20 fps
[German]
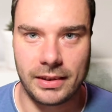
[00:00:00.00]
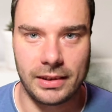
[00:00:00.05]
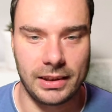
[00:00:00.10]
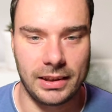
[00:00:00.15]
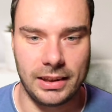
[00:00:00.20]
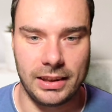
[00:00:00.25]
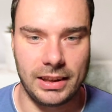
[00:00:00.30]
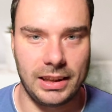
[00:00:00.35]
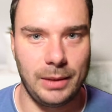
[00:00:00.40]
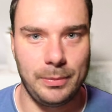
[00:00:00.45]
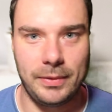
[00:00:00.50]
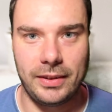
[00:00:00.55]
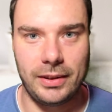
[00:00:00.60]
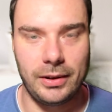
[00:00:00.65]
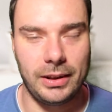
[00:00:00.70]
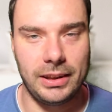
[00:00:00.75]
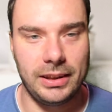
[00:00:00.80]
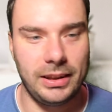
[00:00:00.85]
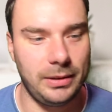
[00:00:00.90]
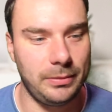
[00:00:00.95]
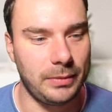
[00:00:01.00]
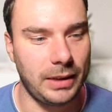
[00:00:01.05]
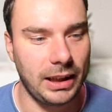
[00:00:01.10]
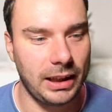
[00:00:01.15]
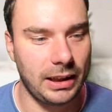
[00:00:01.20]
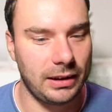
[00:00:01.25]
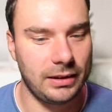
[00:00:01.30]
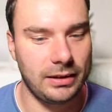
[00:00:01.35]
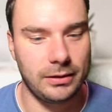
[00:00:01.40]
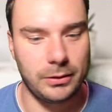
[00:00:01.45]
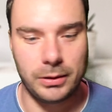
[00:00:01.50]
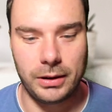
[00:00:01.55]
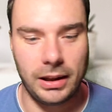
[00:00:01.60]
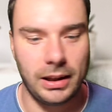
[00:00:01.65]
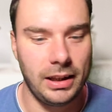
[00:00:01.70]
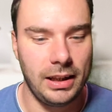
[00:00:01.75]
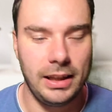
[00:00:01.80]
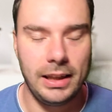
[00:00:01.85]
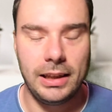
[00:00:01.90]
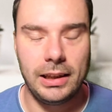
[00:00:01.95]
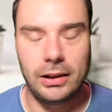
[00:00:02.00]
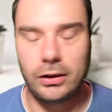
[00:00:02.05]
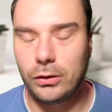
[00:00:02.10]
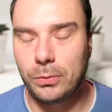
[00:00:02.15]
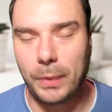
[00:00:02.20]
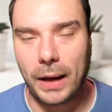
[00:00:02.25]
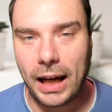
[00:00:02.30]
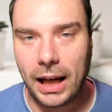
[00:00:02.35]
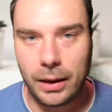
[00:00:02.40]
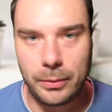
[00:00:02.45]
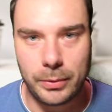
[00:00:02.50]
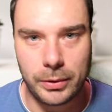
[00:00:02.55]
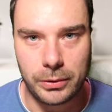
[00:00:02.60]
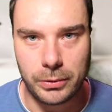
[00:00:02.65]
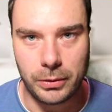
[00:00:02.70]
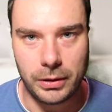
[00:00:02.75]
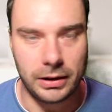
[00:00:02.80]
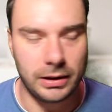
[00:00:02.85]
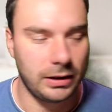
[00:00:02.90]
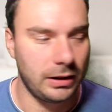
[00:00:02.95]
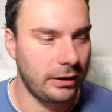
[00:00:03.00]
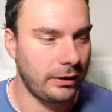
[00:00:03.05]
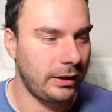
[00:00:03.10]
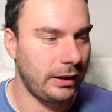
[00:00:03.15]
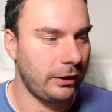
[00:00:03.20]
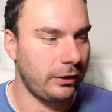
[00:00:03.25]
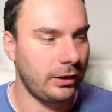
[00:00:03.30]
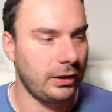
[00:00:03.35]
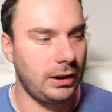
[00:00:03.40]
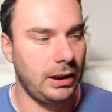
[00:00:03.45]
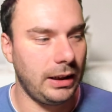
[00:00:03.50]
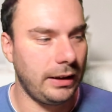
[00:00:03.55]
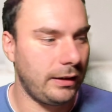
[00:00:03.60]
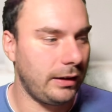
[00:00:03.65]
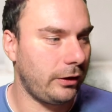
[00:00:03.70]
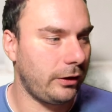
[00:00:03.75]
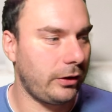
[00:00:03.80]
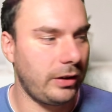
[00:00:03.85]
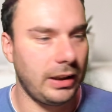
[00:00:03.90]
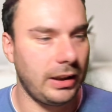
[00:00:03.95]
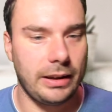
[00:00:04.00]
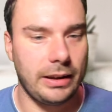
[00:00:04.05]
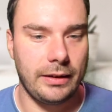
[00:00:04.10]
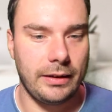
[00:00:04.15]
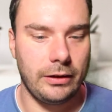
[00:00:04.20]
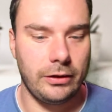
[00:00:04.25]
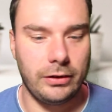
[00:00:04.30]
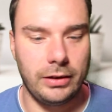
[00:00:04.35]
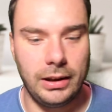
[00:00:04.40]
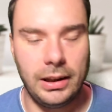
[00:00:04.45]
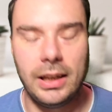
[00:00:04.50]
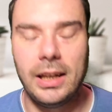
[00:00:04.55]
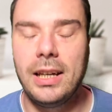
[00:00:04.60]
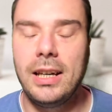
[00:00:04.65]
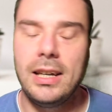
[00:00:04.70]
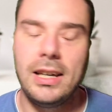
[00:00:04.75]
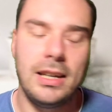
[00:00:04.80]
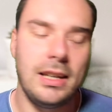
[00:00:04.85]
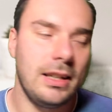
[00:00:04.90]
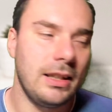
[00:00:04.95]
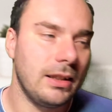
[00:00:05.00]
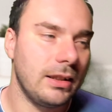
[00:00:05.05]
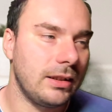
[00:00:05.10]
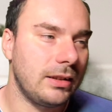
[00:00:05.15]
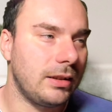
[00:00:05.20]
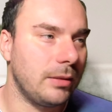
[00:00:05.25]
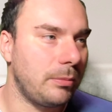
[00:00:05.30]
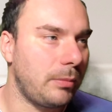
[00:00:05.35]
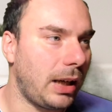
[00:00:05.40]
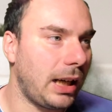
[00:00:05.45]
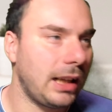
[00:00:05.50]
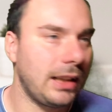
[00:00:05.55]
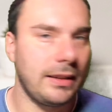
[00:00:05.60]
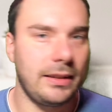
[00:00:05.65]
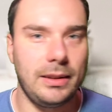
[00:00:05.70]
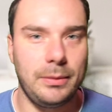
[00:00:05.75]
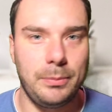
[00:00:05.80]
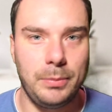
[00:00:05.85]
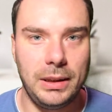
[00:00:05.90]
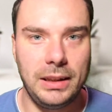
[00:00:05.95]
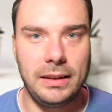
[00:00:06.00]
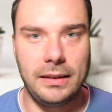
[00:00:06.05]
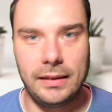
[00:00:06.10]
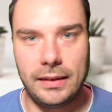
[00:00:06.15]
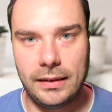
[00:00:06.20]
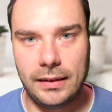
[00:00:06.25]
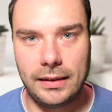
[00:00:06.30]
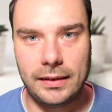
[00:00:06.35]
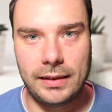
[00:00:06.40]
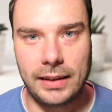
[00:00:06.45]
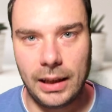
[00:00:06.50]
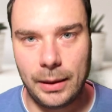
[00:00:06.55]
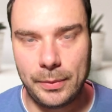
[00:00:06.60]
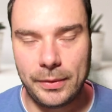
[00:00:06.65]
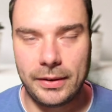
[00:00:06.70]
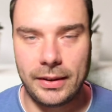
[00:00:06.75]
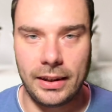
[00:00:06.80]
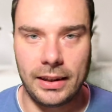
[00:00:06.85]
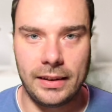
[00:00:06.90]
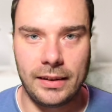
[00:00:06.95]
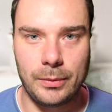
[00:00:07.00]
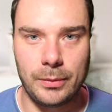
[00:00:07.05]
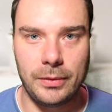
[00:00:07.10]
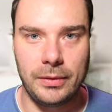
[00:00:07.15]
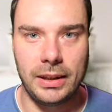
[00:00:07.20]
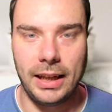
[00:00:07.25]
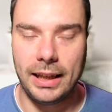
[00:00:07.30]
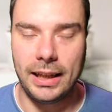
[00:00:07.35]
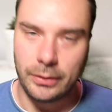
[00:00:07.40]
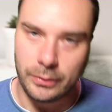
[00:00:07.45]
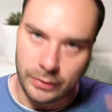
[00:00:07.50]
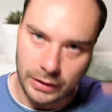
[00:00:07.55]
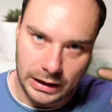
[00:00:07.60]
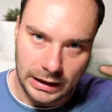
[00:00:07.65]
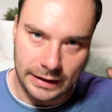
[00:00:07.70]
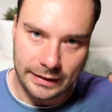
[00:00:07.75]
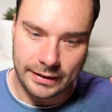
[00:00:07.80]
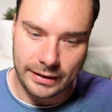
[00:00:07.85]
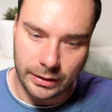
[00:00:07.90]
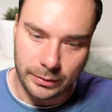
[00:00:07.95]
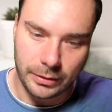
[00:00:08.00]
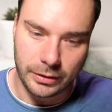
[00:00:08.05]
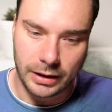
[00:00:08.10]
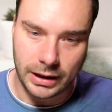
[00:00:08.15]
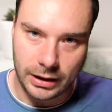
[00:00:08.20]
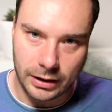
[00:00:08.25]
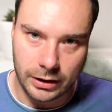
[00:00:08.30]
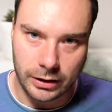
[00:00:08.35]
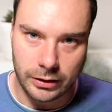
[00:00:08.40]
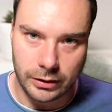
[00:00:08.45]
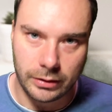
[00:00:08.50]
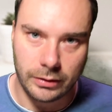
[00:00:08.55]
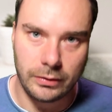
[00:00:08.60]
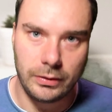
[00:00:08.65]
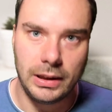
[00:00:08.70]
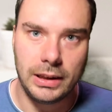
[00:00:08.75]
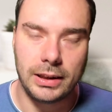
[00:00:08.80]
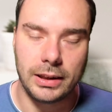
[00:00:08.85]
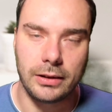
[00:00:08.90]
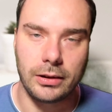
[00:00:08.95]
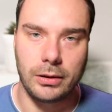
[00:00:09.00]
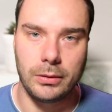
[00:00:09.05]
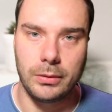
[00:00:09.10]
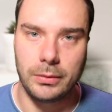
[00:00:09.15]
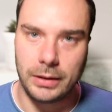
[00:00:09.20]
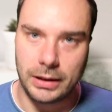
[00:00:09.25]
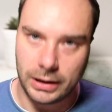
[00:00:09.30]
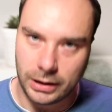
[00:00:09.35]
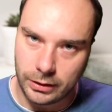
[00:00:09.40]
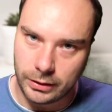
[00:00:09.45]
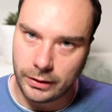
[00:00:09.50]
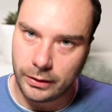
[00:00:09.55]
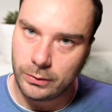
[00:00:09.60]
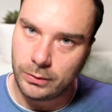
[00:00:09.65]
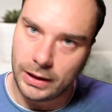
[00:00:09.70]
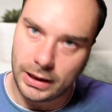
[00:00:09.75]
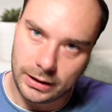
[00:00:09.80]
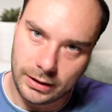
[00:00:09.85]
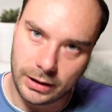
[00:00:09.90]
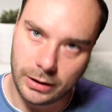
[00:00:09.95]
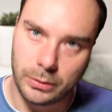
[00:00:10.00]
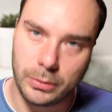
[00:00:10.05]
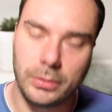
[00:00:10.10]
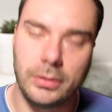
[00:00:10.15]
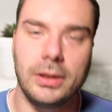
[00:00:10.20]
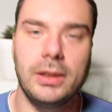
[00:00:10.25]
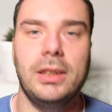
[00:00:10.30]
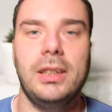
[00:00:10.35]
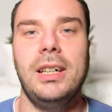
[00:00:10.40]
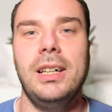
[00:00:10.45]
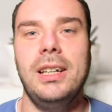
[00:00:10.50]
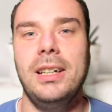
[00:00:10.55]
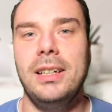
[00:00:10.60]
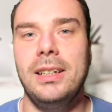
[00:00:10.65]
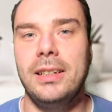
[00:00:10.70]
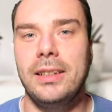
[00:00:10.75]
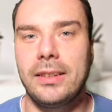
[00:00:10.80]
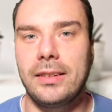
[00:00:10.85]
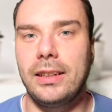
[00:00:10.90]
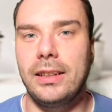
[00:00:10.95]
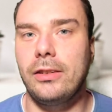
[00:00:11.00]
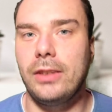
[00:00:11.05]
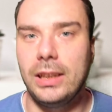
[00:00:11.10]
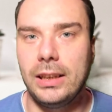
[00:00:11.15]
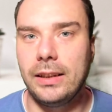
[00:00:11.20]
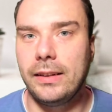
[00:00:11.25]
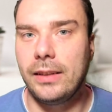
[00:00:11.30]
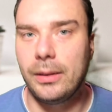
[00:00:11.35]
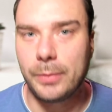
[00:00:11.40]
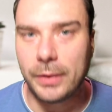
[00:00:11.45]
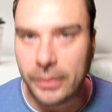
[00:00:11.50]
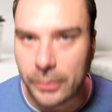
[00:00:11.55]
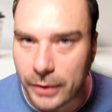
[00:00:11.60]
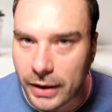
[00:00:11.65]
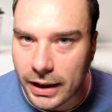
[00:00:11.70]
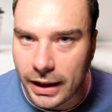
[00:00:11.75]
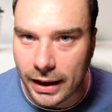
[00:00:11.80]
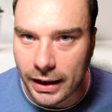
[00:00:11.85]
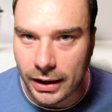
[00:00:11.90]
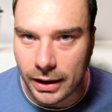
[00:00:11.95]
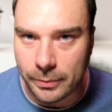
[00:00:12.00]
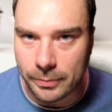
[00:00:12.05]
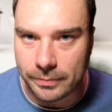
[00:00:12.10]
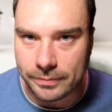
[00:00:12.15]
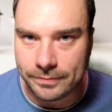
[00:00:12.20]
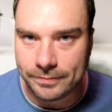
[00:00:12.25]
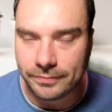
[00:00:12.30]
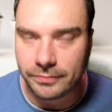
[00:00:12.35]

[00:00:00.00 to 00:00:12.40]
Da gibt es Leute, die machen oder Sprachmodule, slash at, slash ch, slash d. Dann machen sie, binden sie sich selbst, sage ich jetzt mal wieder ein und vergessen, aber okay, da kann noch ein Filter drüber, weil du könntest vielleicht die Route slash etc passwd reingeben.